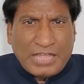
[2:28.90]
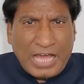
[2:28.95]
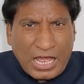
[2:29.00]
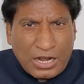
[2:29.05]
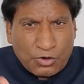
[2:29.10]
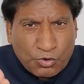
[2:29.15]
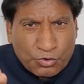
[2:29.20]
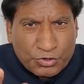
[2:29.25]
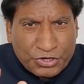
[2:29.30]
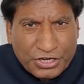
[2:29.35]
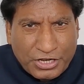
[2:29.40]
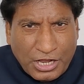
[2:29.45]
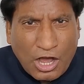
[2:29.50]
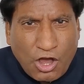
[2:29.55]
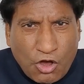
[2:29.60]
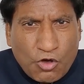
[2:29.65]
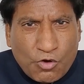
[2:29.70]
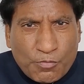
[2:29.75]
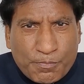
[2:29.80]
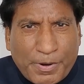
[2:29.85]
दाल रोटी
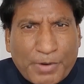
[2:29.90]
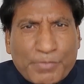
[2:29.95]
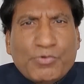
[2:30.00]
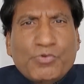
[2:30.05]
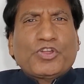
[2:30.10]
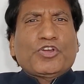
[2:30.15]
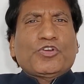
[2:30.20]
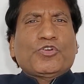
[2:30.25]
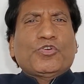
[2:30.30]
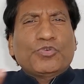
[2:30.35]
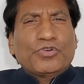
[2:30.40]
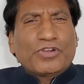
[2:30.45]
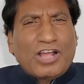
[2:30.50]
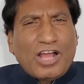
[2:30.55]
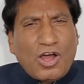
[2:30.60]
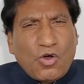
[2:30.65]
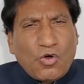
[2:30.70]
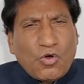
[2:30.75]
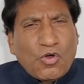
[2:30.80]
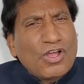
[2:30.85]
खाओ प्रभु के
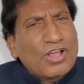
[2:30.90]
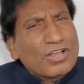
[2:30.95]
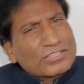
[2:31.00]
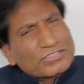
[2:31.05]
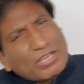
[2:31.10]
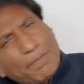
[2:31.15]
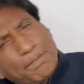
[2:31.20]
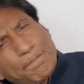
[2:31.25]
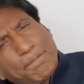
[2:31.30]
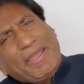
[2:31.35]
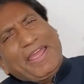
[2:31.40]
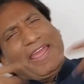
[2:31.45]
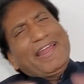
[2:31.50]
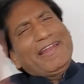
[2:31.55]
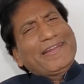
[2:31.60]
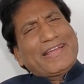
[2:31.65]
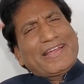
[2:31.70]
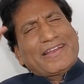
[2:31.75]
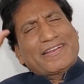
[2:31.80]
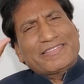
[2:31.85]
गुण गाओ सब
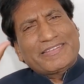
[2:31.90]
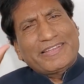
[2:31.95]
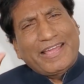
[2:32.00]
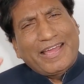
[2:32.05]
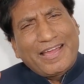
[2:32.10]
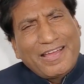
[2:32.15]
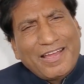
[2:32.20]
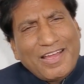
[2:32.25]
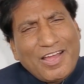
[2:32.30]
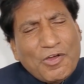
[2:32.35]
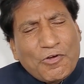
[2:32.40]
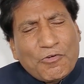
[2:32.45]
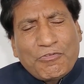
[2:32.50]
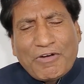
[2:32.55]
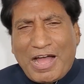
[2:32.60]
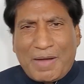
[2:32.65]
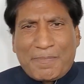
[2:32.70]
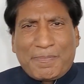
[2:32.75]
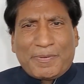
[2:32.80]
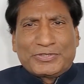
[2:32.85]
फेल कर दिया
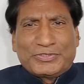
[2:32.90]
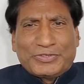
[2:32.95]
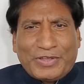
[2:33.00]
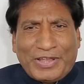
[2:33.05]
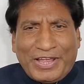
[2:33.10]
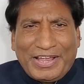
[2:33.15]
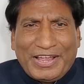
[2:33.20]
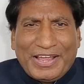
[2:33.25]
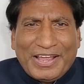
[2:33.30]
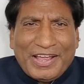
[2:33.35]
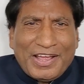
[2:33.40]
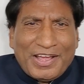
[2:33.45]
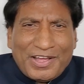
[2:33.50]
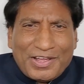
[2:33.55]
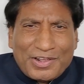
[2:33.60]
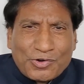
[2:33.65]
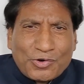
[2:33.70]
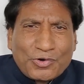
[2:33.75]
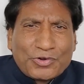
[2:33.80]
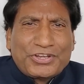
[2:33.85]
वहां पर जो है
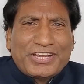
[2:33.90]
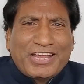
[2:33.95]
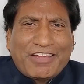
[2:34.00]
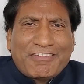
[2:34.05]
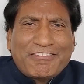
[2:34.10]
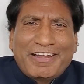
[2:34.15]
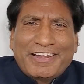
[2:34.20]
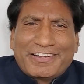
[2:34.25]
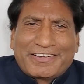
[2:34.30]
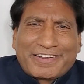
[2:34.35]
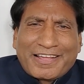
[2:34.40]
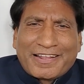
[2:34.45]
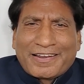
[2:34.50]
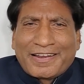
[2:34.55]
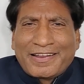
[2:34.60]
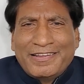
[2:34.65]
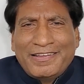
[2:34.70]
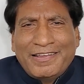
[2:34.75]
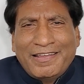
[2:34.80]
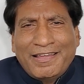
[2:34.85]
रोटियां वेट
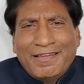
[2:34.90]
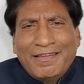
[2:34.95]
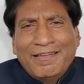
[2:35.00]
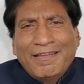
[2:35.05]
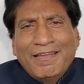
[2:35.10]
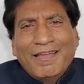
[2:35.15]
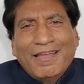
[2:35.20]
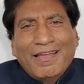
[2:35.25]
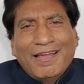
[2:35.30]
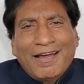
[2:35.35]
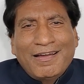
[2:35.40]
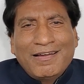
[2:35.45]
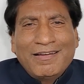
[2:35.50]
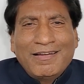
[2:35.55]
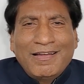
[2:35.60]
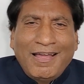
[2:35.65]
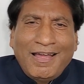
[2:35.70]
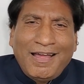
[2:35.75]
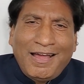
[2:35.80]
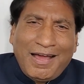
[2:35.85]
कर रही हैं
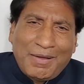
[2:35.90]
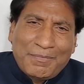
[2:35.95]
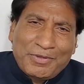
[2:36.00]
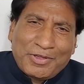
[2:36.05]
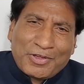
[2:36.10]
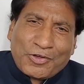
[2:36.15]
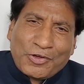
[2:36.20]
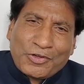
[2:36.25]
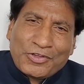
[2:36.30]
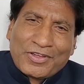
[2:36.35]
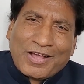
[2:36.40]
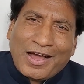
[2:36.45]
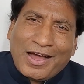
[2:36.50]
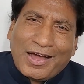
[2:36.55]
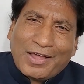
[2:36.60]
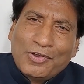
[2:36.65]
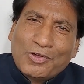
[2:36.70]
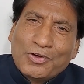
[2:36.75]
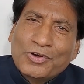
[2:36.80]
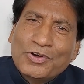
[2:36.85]
हमें कोई
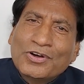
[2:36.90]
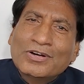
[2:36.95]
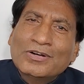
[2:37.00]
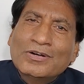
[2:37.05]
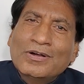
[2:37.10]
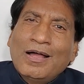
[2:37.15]
खा लो